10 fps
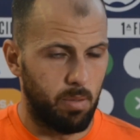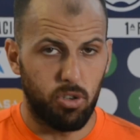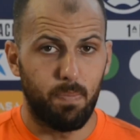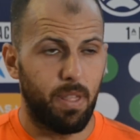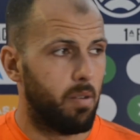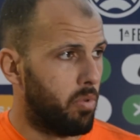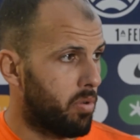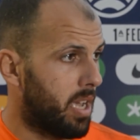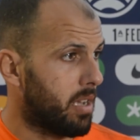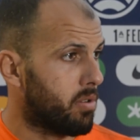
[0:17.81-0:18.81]
Hemos empezado muy
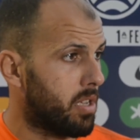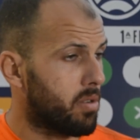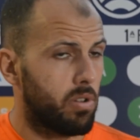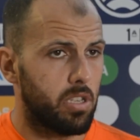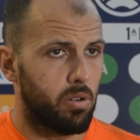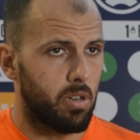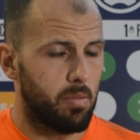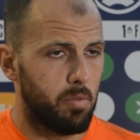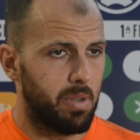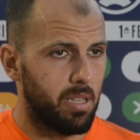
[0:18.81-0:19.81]
bien con, con ese gol que
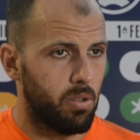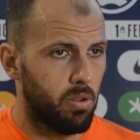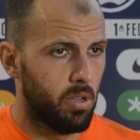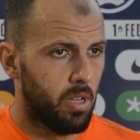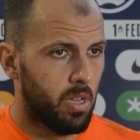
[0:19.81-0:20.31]
hemos metido.